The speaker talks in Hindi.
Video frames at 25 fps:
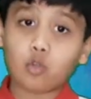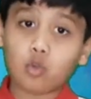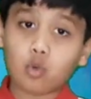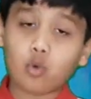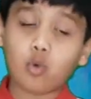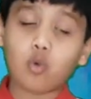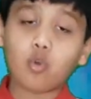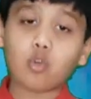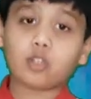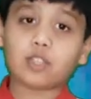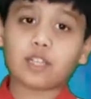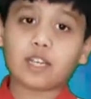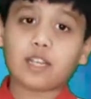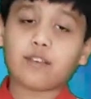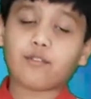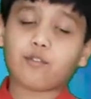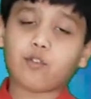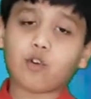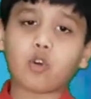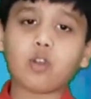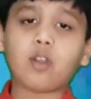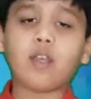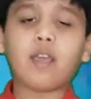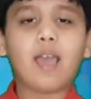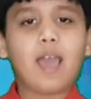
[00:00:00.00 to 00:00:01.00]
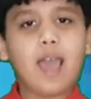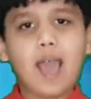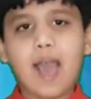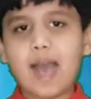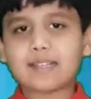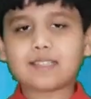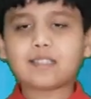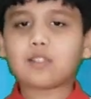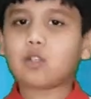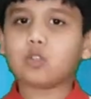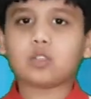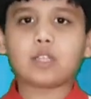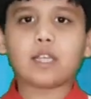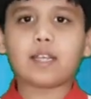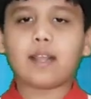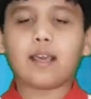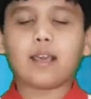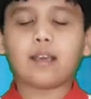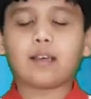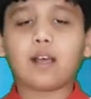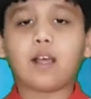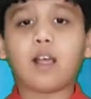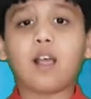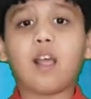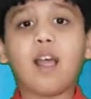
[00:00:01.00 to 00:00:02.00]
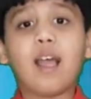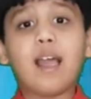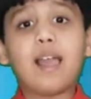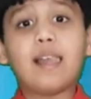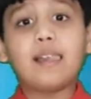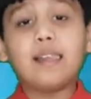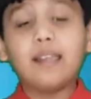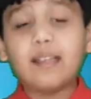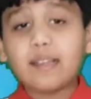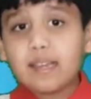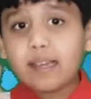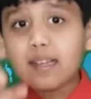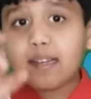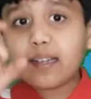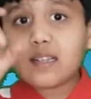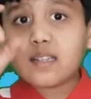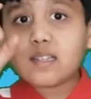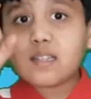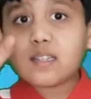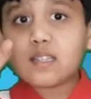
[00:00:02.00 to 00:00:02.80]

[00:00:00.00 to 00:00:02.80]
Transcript: टू थ्री फोर ऐसे होता रहेगा लेकिन